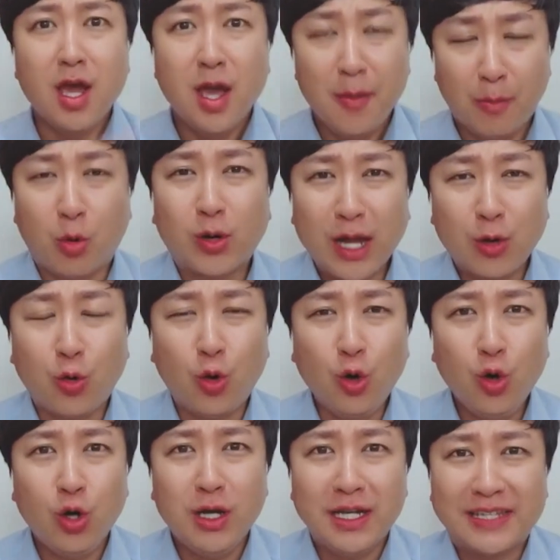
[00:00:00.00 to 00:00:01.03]

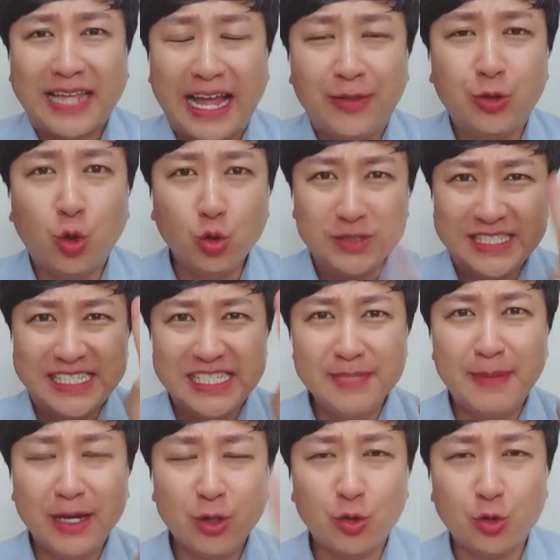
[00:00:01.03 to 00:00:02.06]
뭐라고? 단돈
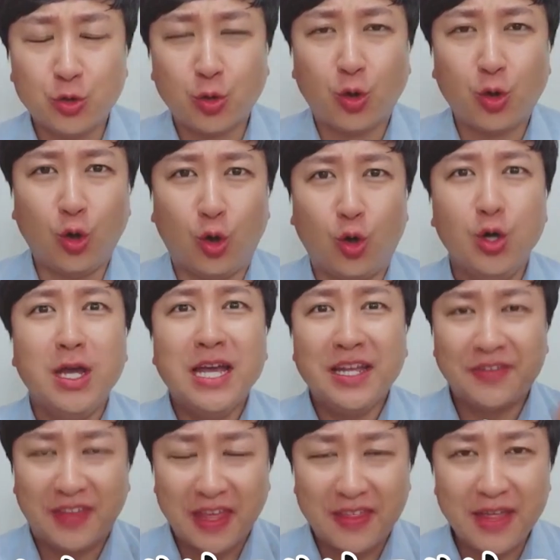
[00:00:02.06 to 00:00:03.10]
2만원으로
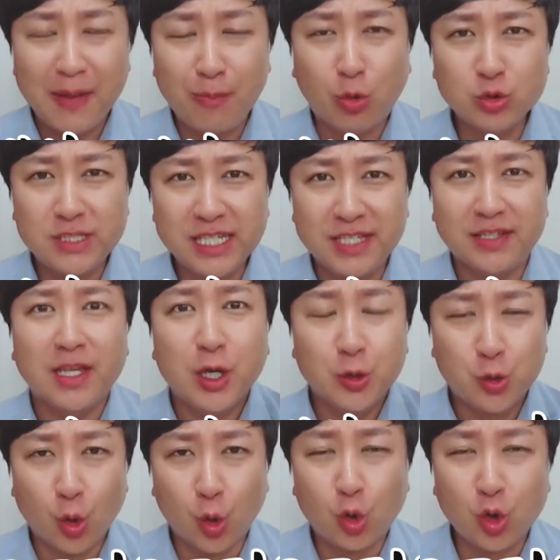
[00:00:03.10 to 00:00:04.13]
대상포진,
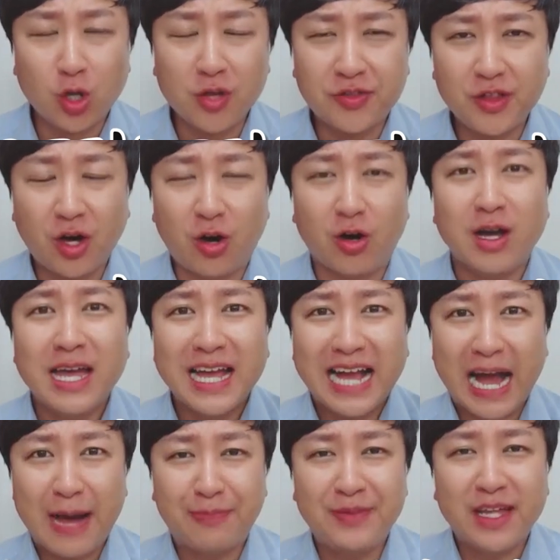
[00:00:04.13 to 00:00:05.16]
요르겠어
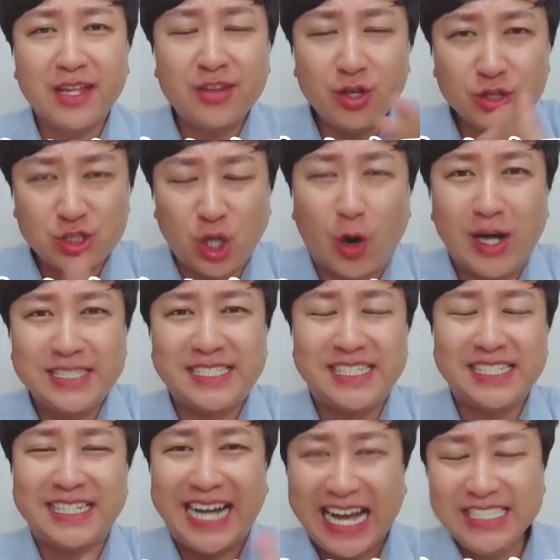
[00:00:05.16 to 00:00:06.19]
갑상선
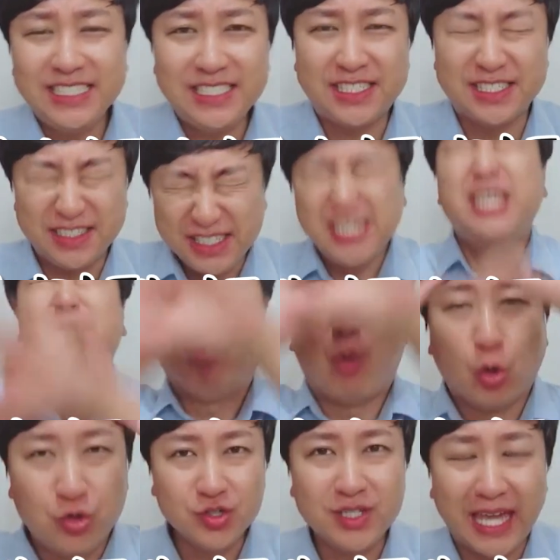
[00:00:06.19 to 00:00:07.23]
저하증, 한지증 이
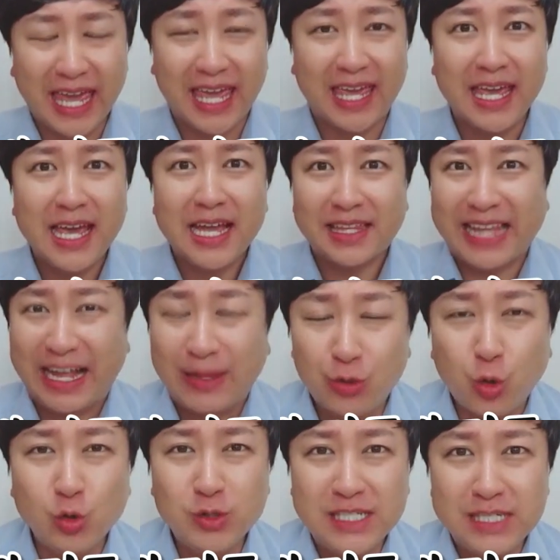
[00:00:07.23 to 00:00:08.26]
모든 게
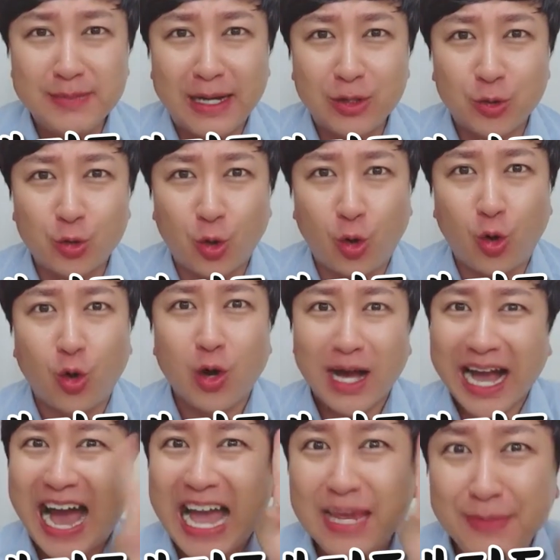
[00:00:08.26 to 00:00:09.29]
단돈 2만원으로
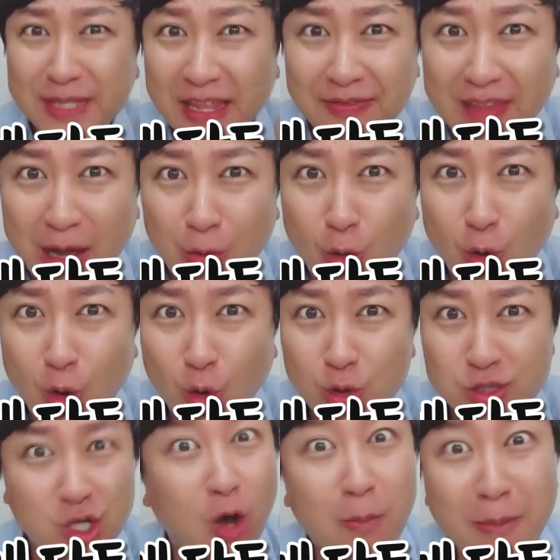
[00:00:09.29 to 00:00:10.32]
가입이 된다고?
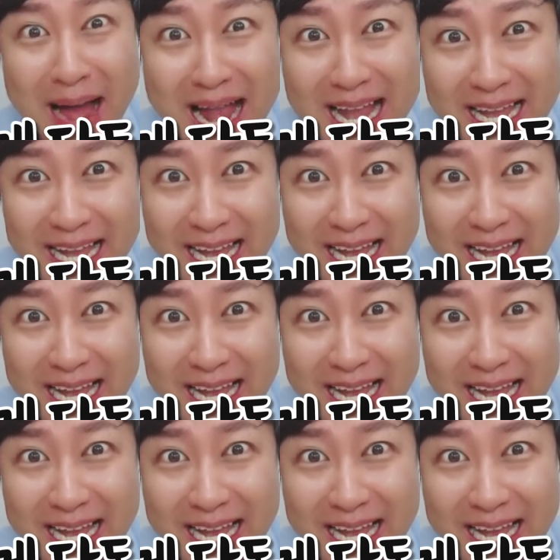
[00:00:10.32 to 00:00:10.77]
정말?